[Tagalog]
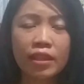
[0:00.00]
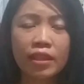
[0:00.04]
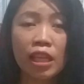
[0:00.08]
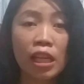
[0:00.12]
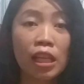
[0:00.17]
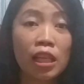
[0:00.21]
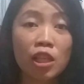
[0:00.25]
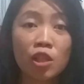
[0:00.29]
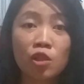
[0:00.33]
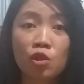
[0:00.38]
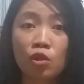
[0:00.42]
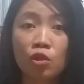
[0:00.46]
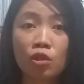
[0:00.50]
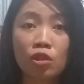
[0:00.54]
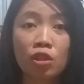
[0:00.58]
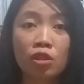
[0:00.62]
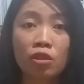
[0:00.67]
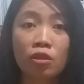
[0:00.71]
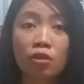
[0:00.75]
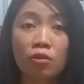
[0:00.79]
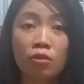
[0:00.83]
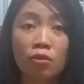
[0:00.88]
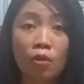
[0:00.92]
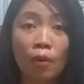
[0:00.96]
dili jud
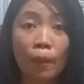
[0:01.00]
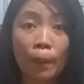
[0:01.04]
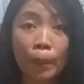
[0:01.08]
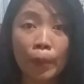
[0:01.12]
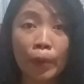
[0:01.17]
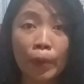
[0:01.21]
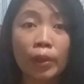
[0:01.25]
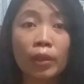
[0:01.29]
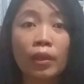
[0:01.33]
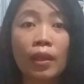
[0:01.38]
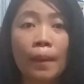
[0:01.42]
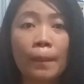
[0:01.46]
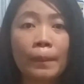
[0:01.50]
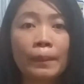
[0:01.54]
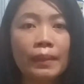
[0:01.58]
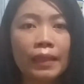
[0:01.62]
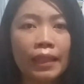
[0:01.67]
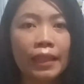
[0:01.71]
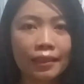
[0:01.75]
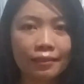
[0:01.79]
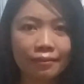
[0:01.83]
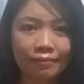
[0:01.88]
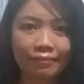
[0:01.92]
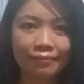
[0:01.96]

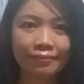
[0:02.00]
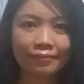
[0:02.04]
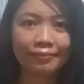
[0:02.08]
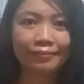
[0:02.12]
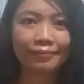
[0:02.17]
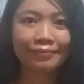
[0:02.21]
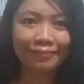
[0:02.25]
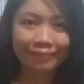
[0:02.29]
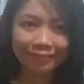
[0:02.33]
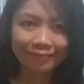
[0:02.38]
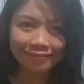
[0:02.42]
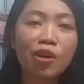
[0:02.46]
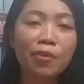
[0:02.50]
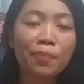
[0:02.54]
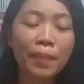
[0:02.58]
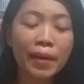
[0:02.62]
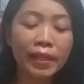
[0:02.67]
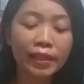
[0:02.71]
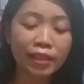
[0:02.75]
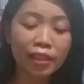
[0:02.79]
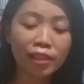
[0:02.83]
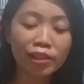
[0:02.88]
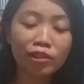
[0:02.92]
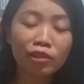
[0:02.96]
comfortable
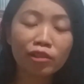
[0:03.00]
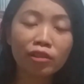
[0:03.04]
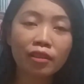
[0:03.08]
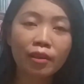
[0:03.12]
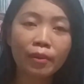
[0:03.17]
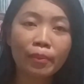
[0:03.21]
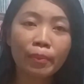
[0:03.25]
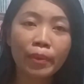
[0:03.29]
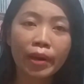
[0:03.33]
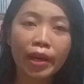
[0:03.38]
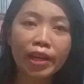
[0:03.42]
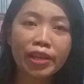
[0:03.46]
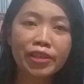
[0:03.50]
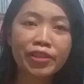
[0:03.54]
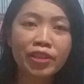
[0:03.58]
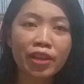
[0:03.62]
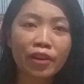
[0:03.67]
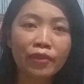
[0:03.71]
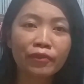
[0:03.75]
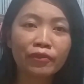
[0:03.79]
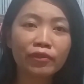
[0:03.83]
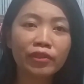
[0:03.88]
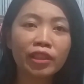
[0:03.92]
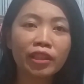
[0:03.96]
upat na jud ta bash
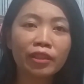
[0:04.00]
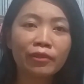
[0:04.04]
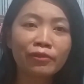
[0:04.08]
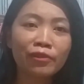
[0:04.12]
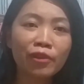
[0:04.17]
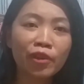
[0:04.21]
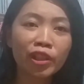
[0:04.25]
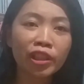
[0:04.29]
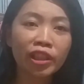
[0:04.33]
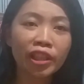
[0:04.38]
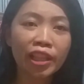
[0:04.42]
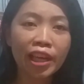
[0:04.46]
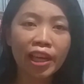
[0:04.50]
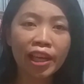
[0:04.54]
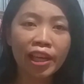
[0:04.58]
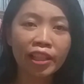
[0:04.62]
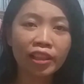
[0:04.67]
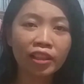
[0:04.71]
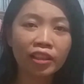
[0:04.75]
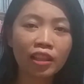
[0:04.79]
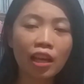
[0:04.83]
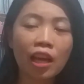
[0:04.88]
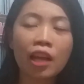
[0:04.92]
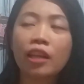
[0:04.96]
after 48
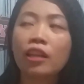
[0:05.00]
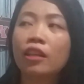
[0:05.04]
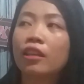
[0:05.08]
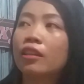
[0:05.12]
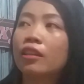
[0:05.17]
ay